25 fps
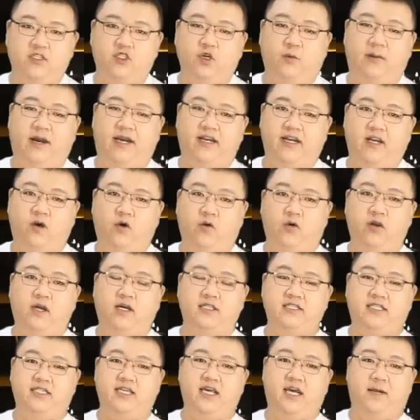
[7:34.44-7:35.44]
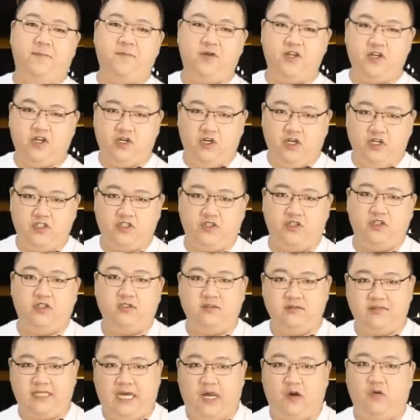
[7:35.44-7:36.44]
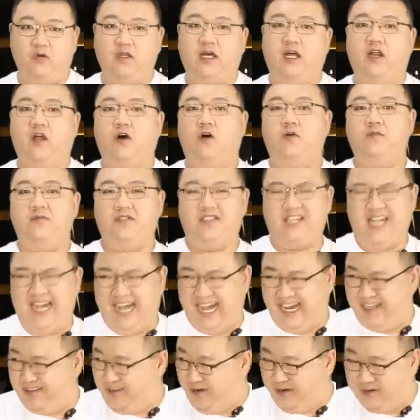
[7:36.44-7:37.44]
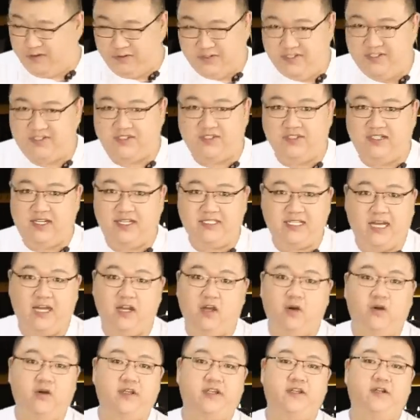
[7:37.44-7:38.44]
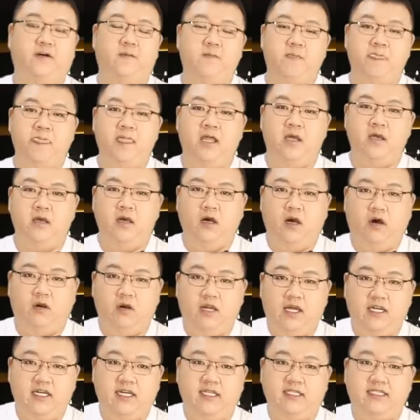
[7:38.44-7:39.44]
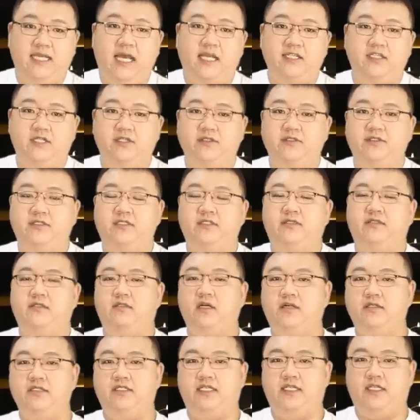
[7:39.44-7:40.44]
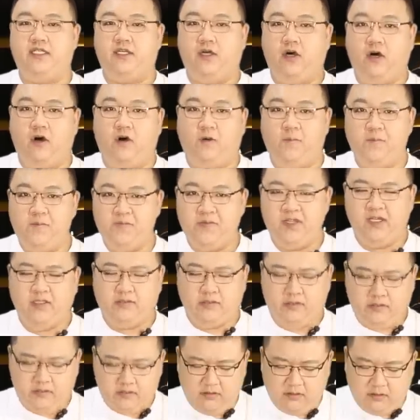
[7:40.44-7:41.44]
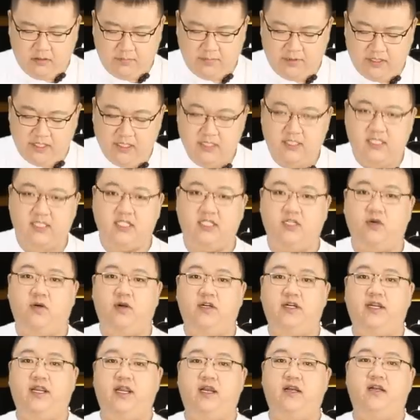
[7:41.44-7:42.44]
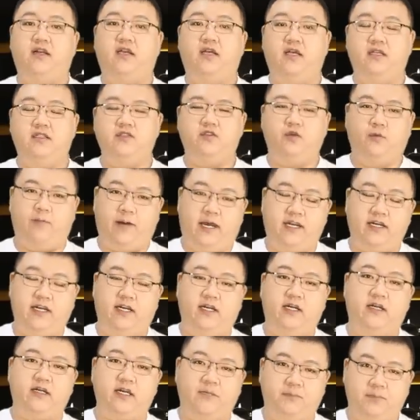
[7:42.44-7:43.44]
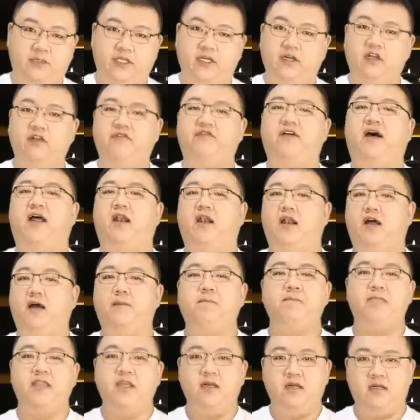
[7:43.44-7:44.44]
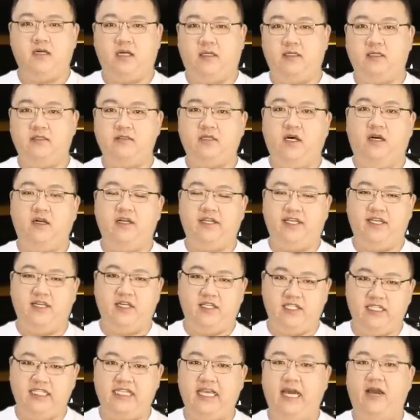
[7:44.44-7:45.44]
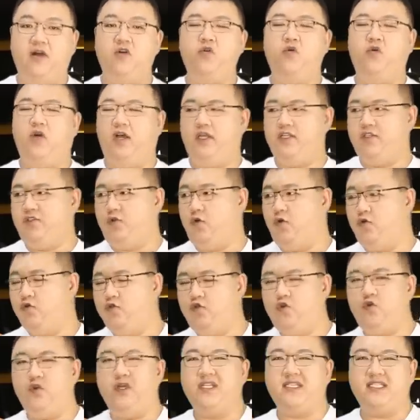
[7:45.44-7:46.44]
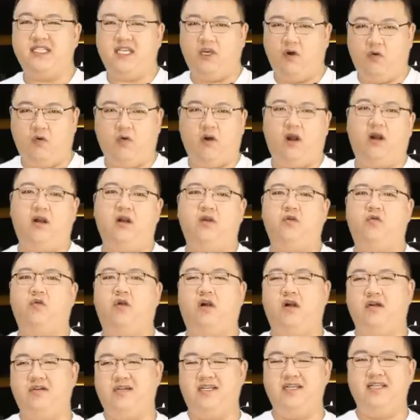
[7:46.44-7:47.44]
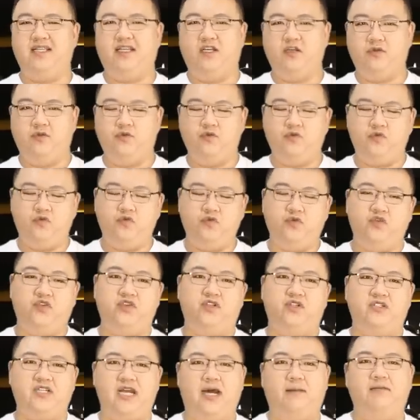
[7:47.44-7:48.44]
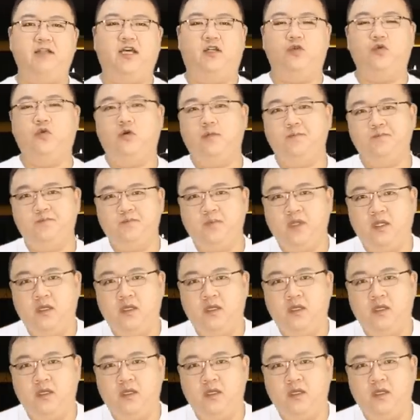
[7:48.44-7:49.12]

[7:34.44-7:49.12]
就把这洪亮吉啊革职打入大牢，差点就死这大牢里头。后来这嘉庆登基以后。特别喜欢这个人，就把这人给平了反了，让他当了一个言官，就是劝诫皇上的官跟那个御史差不太多。